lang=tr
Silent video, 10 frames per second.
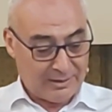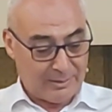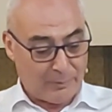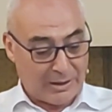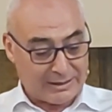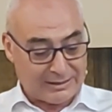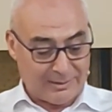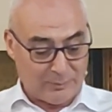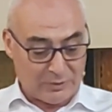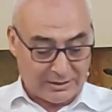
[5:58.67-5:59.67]
e,
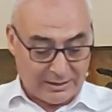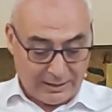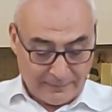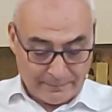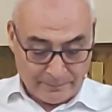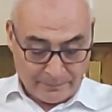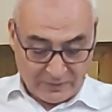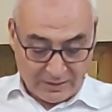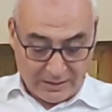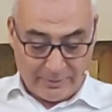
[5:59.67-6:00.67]
baktığımızda
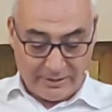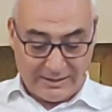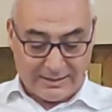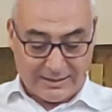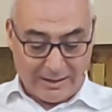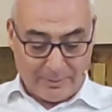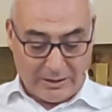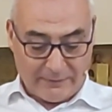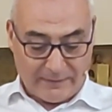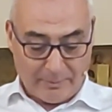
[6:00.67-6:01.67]
ama İsa
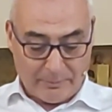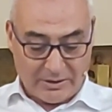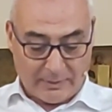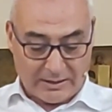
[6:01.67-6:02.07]
bu defa bir